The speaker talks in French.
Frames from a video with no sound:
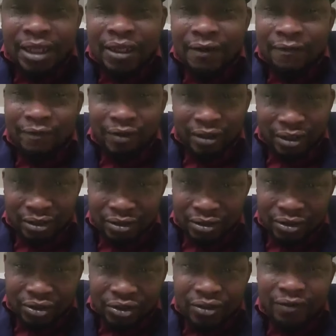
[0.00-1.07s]
Il faut que
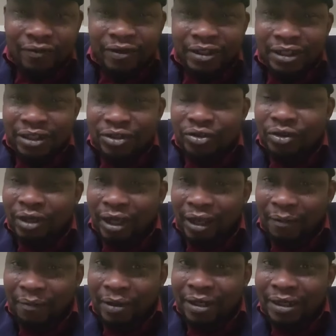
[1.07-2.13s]
Don Giovanni se
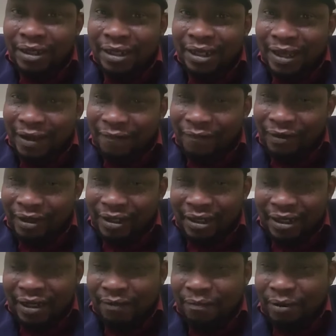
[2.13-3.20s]
rappelle qu'il est africain
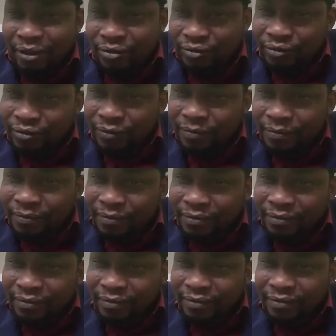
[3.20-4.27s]
après tout.
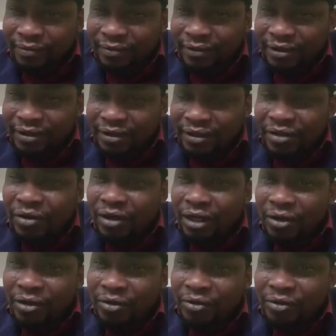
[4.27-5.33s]
Qu'on a
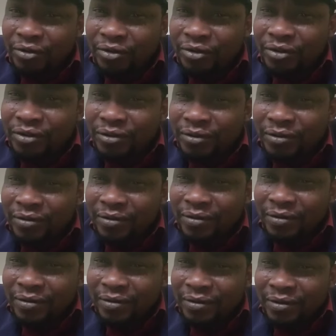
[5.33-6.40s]
notre culture,
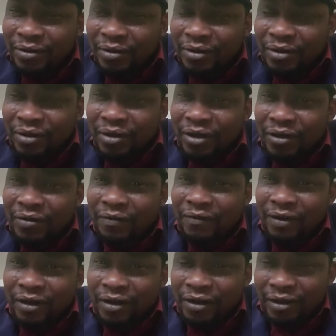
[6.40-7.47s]
on a nos
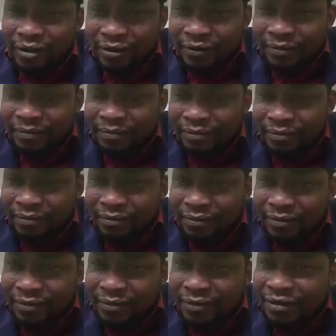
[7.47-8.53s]
valeurs,
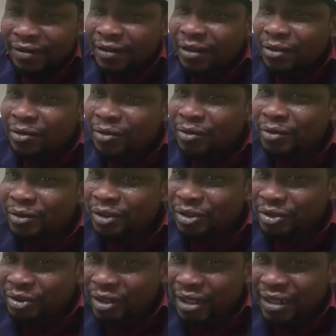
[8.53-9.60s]
on a nos
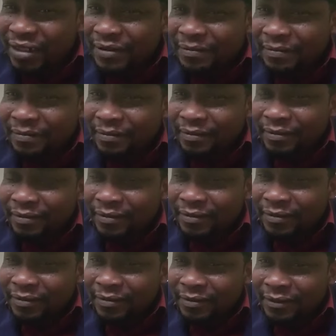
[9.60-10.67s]
rituels.
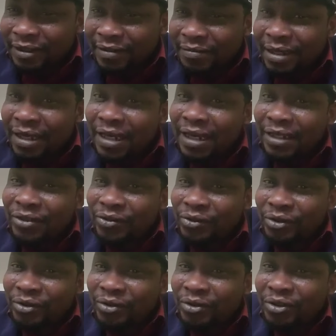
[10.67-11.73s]
Mais est-ce
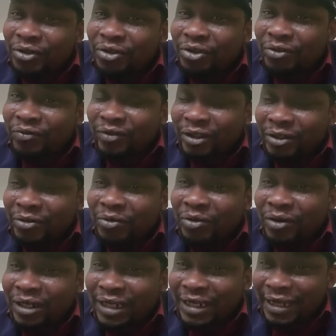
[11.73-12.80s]
que Don Giovanni
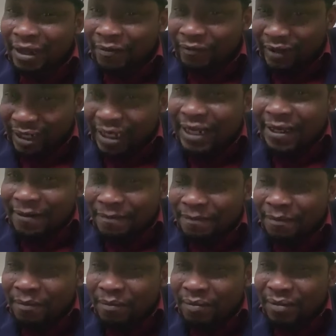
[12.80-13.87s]
connaît l'Africain
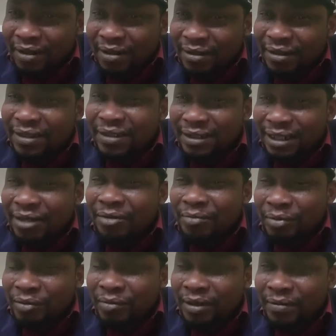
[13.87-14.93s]
C'est ça le
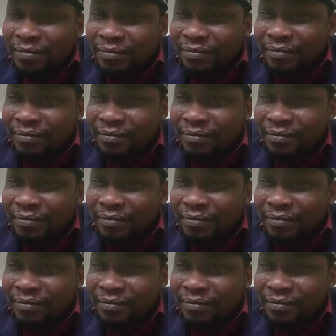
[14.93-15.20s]
problème.